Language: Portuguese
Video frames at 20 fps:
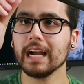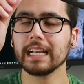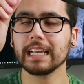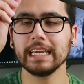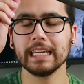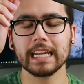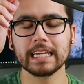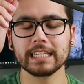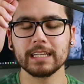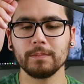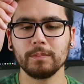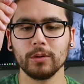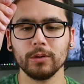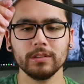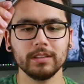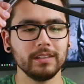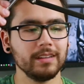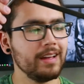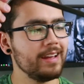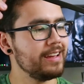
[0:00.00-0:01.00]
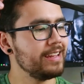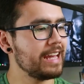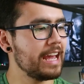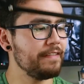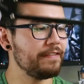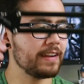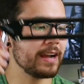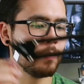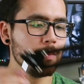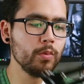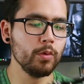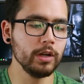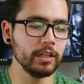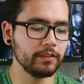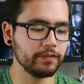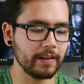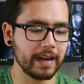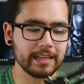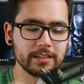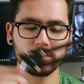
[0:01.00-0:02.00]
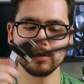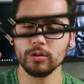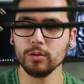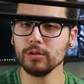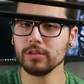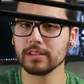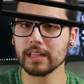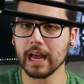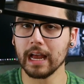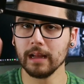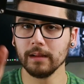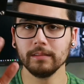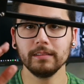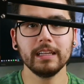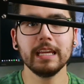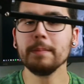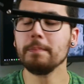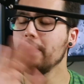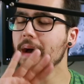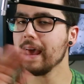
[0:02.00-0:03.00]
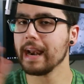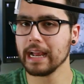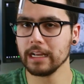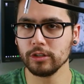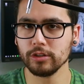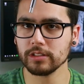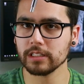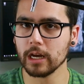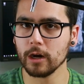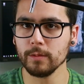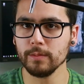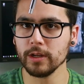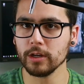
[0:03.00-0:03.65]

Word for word: aqui nessa ponta e aí fica muito fácil usar e parar de usar o